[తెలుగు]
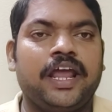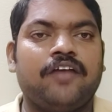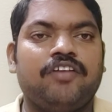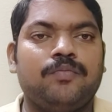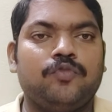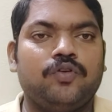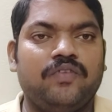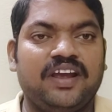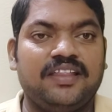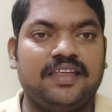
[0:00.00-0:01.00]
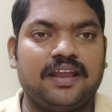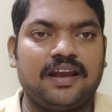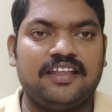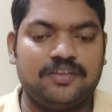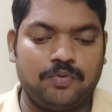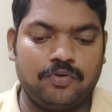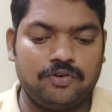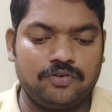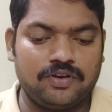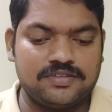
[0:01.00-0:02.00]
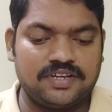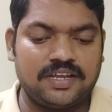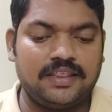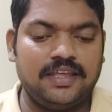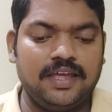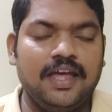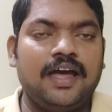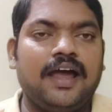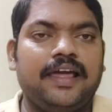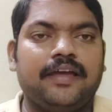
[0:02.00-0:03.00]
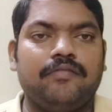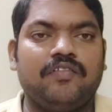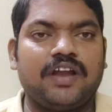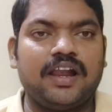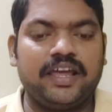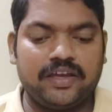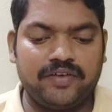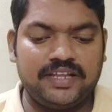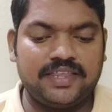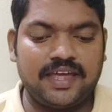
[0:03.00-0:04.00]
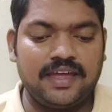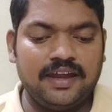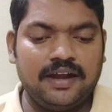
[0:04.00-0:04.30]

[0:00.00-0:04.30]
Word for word: ఎనభై మూడు వేల దినాలు అయితే పోగొట్టుకోవడం జరిగింది అలాగే వివరాల్లోకి వెళితే